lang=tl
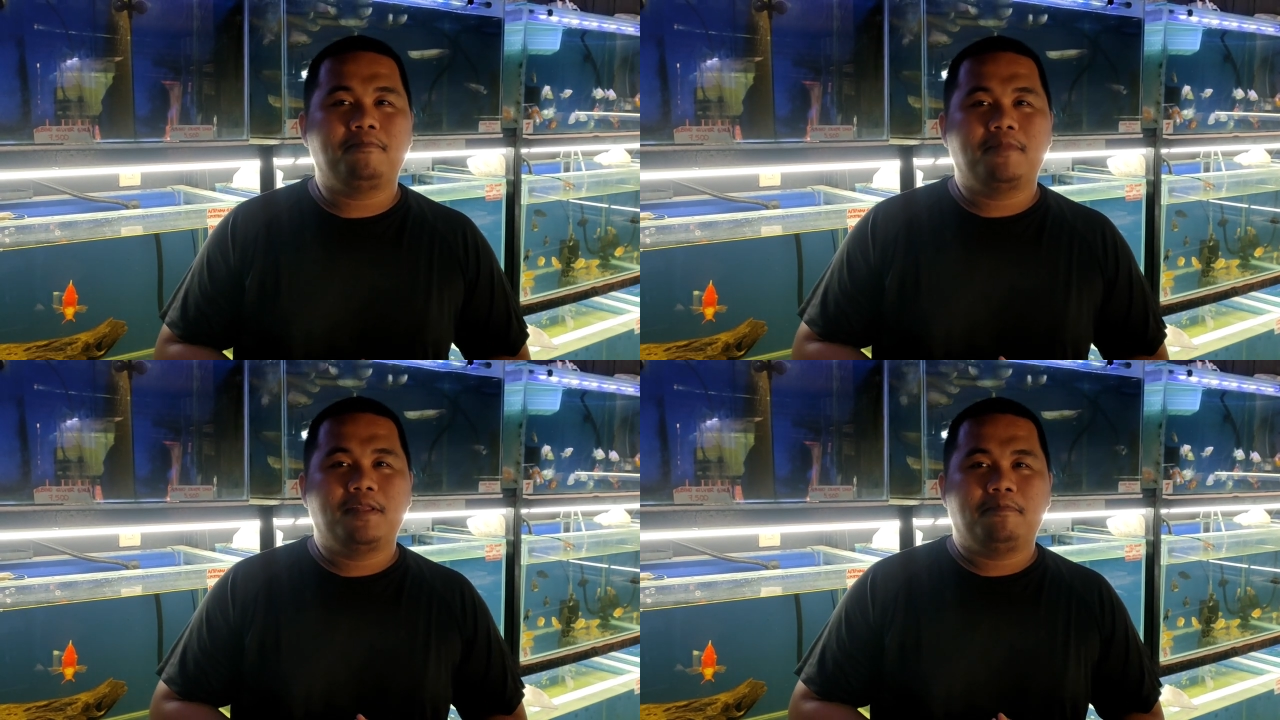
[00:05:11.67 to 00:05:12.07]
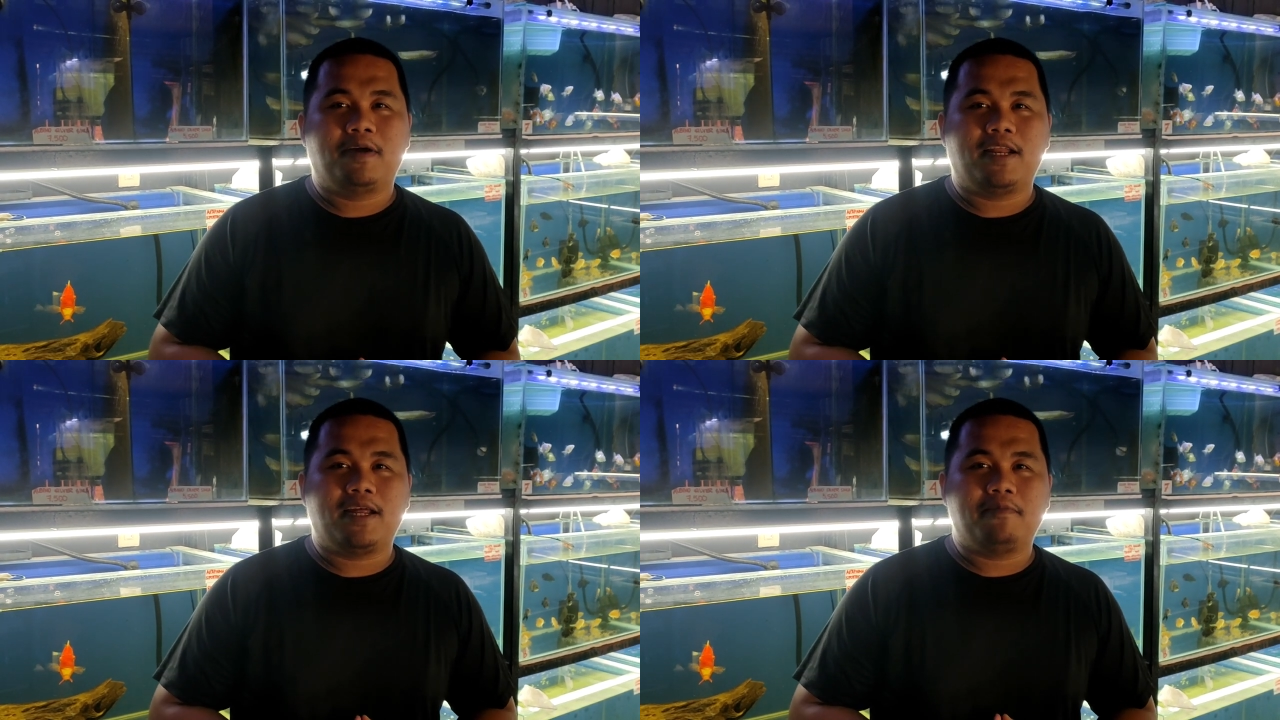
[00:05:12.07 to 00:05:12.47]
para
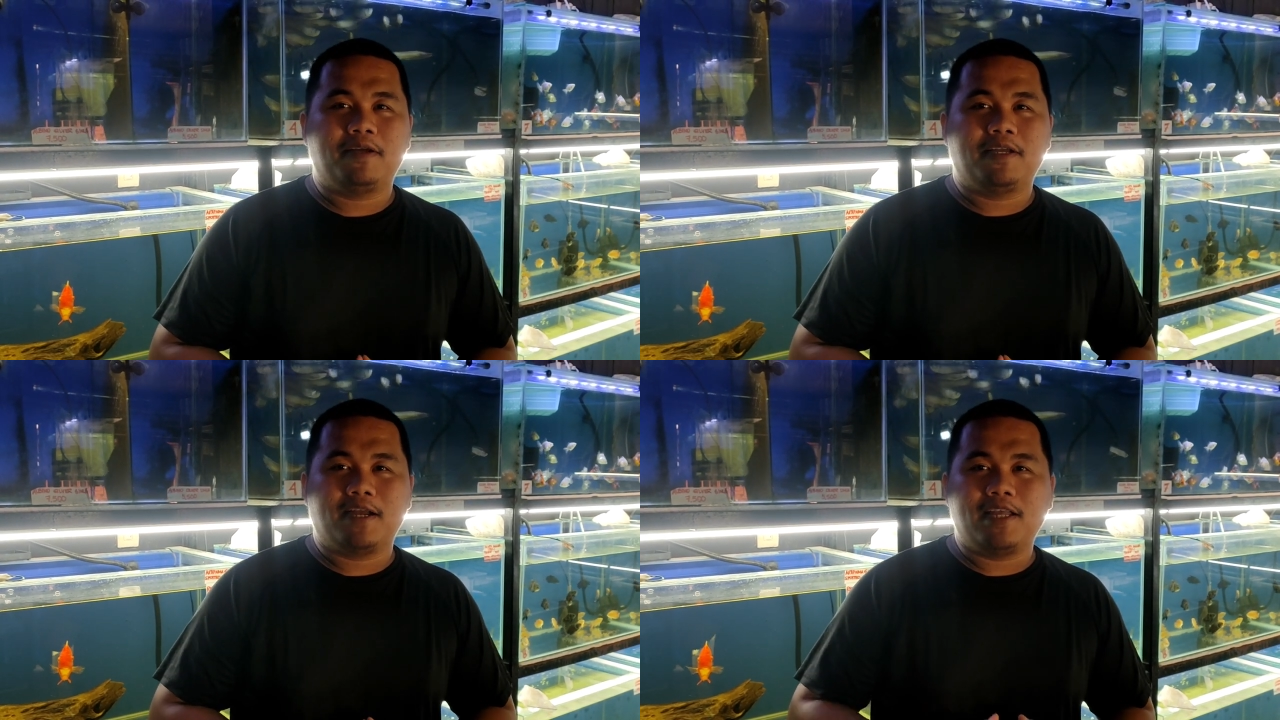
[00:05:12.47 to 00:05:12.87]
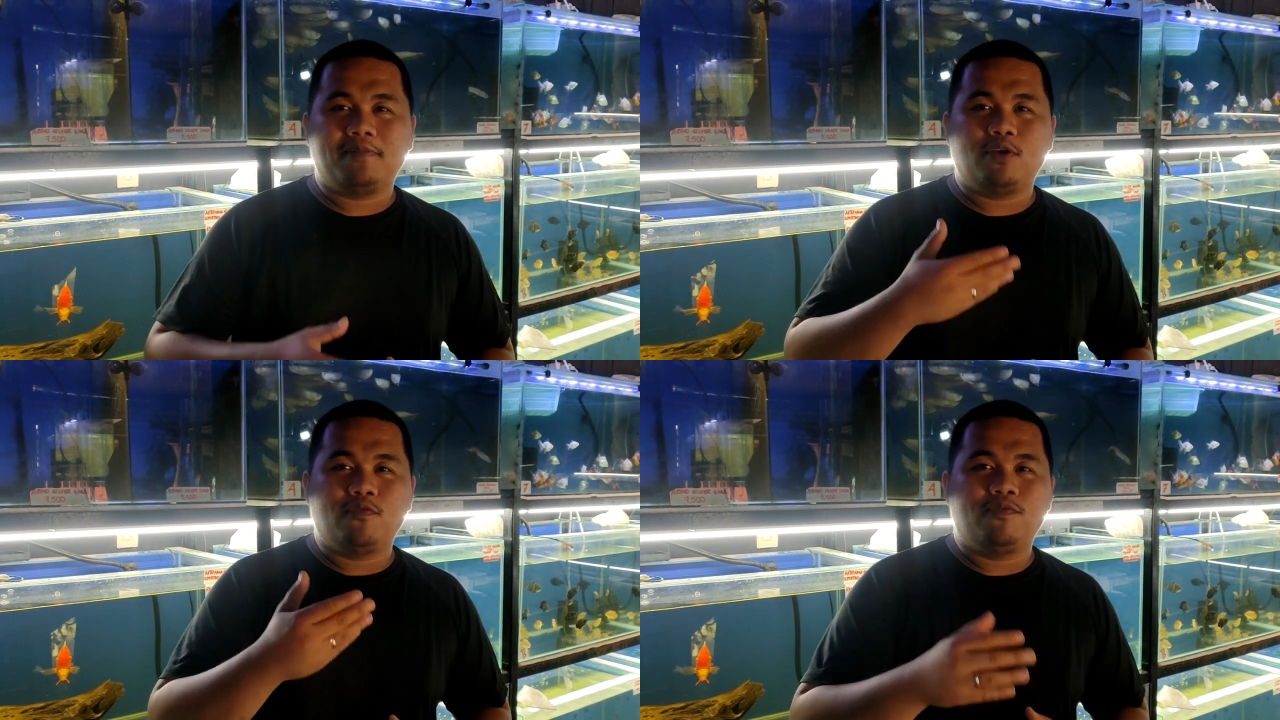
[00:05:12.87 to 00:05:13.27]
mag-create yung
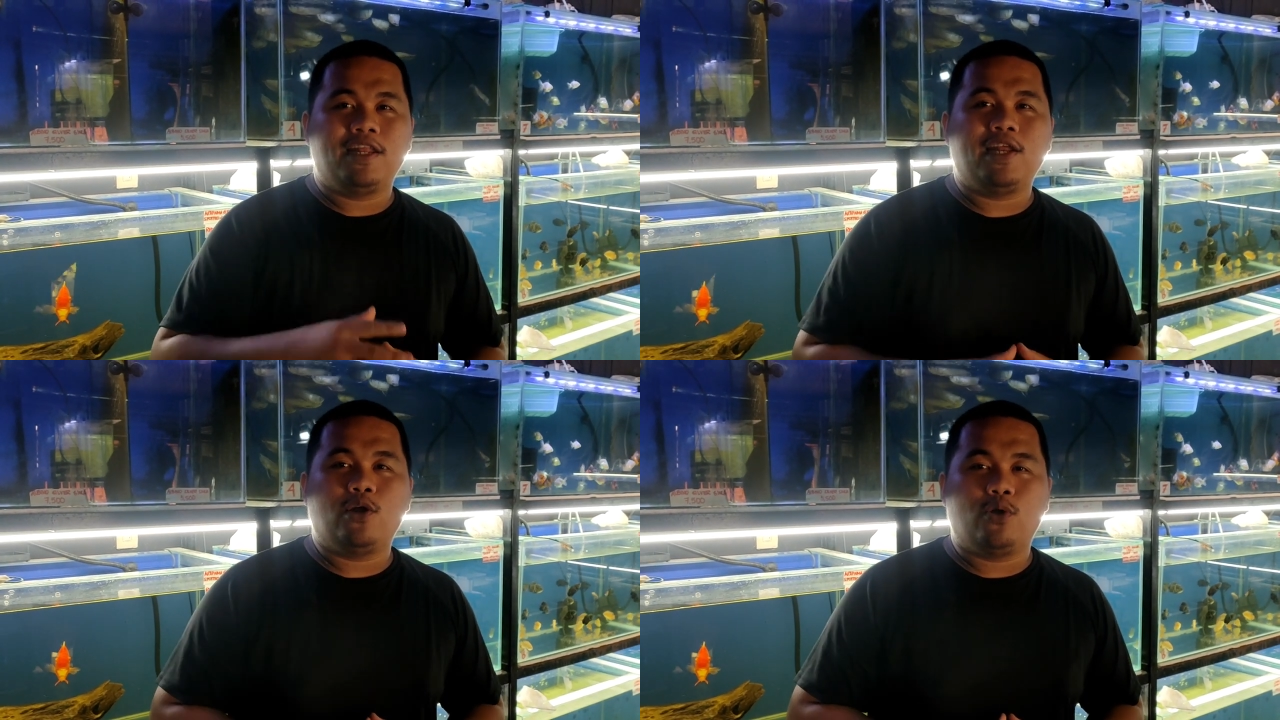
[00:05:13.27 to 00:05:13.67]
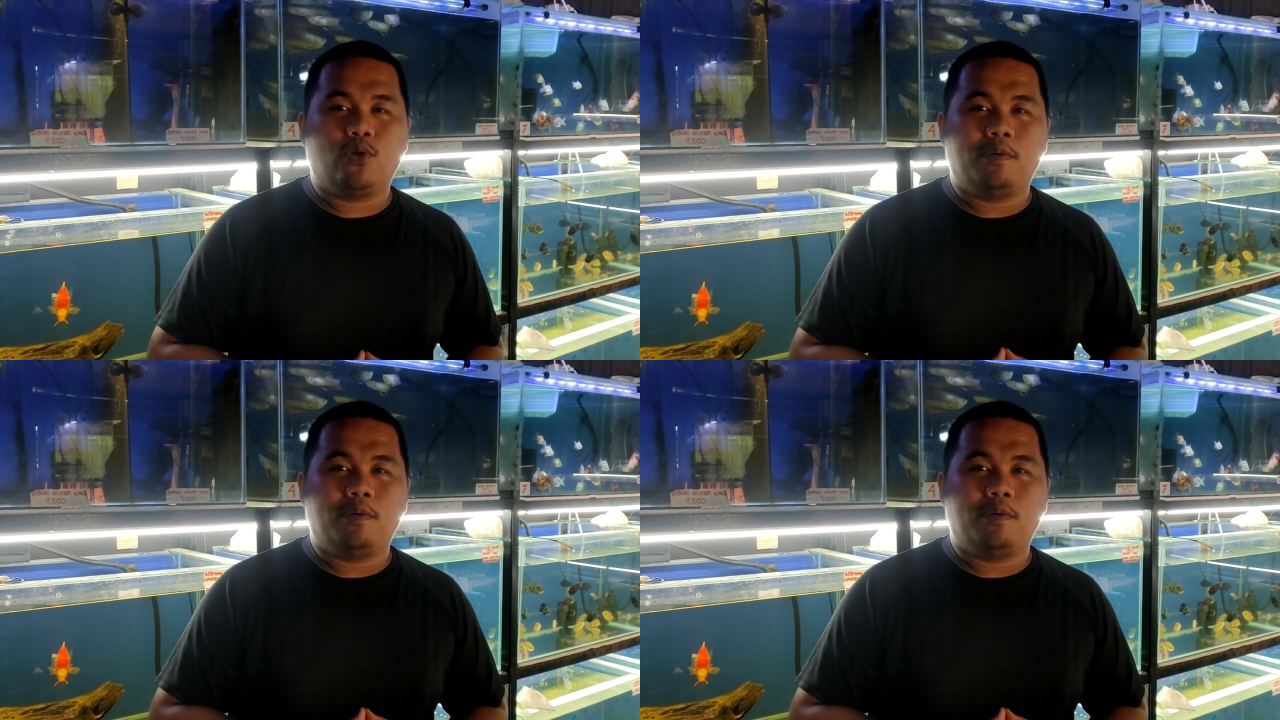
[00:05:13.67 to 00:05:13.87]
video about sa